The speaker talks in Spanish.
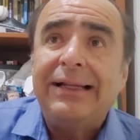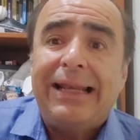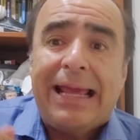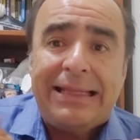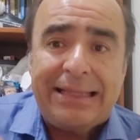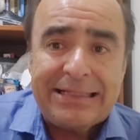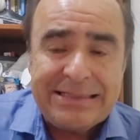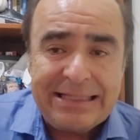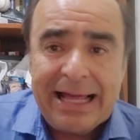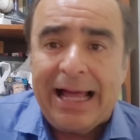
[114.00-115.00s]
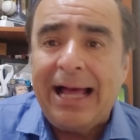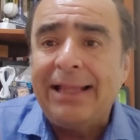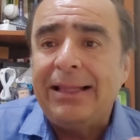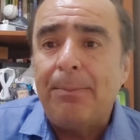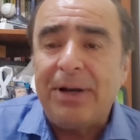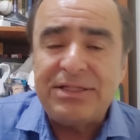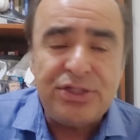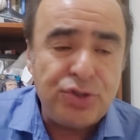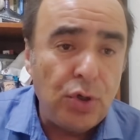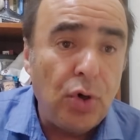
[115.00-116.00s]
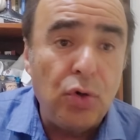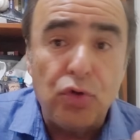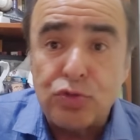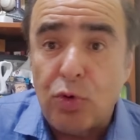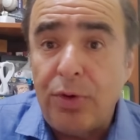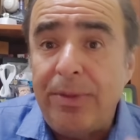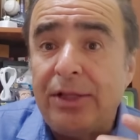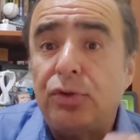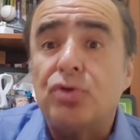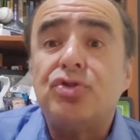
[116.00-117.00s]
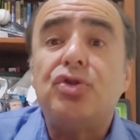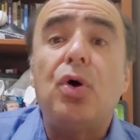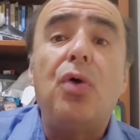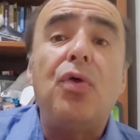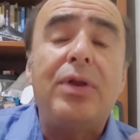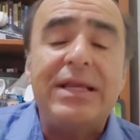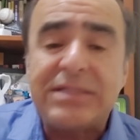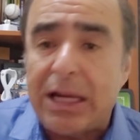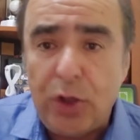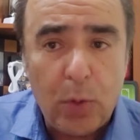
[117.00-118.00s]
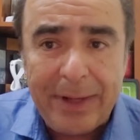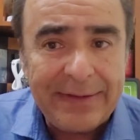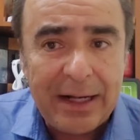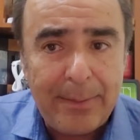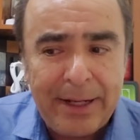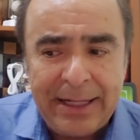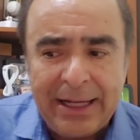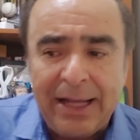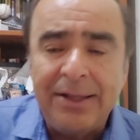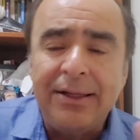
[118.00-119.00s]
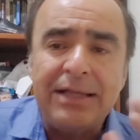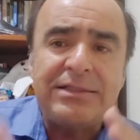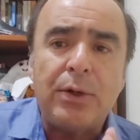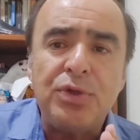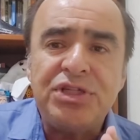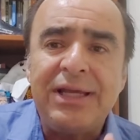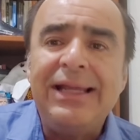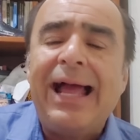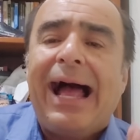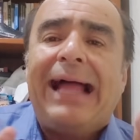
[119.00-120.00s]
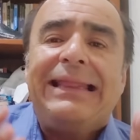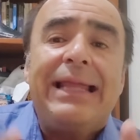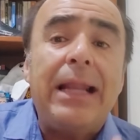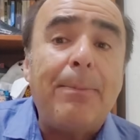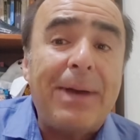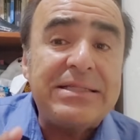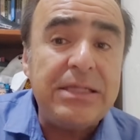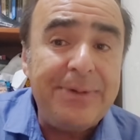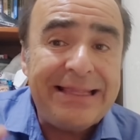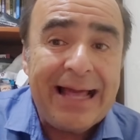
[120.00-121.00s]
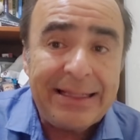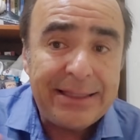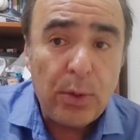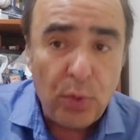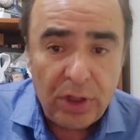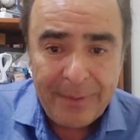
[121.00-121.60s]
la intensidad, la precisión, los movimientos, todo le salió bien al América esta noche ante la pasividad de un